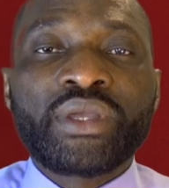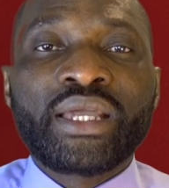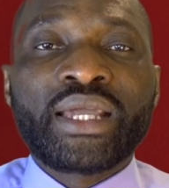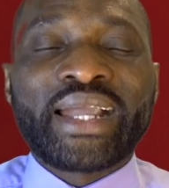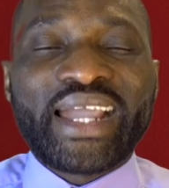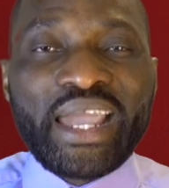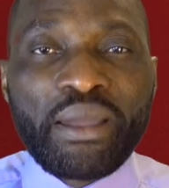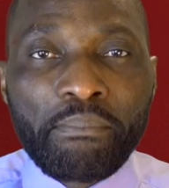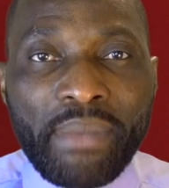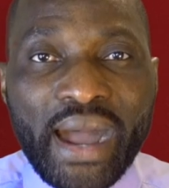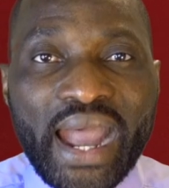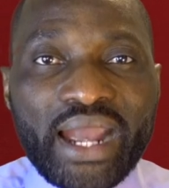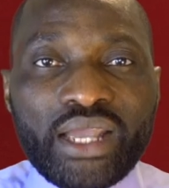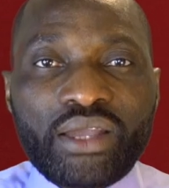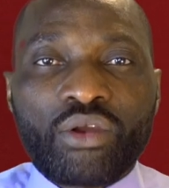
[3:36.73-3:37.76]

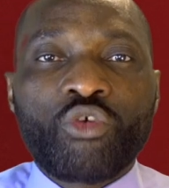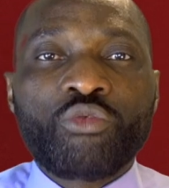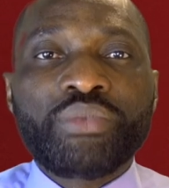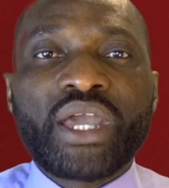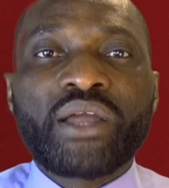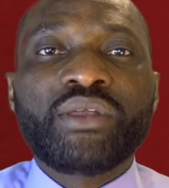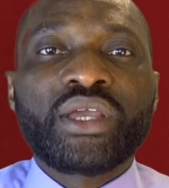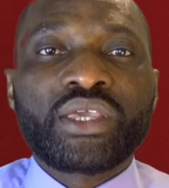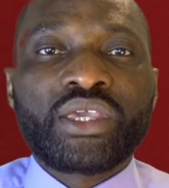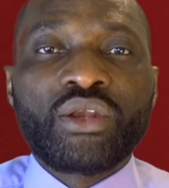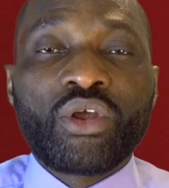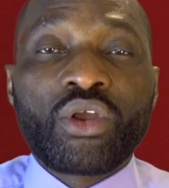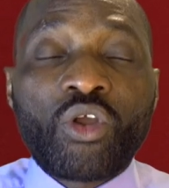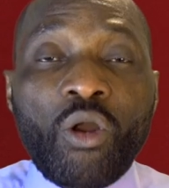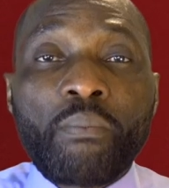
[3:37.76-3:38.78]
remarquent ou bien
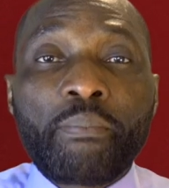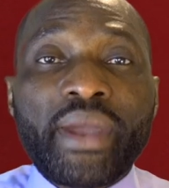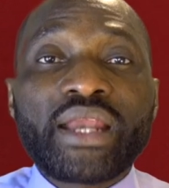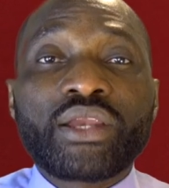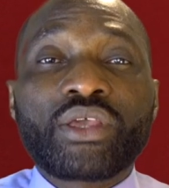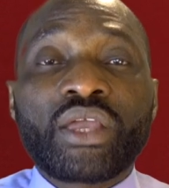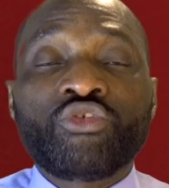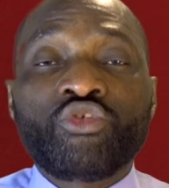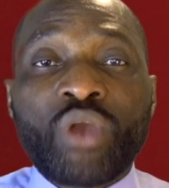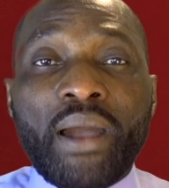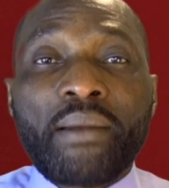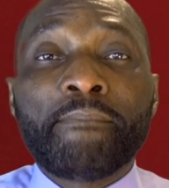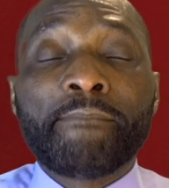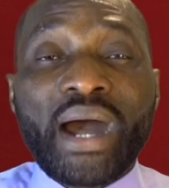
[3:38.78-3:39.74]
qu'ils comprennent que tu, as,